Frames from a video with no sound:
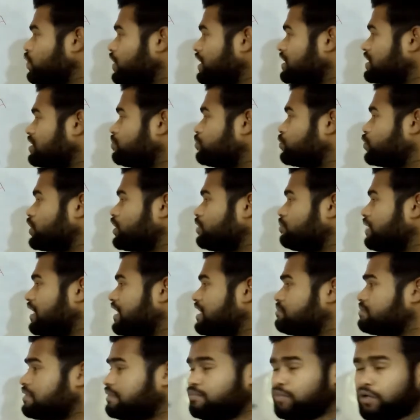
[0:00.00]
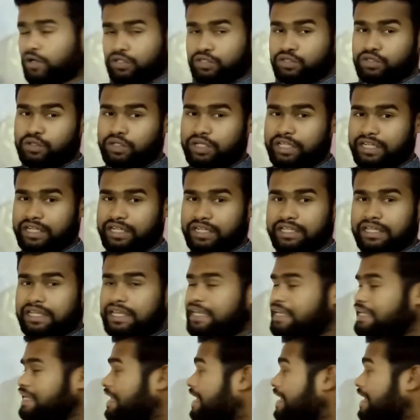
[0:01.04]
কোনো একটা পরিবাহীর বা বর্তনীর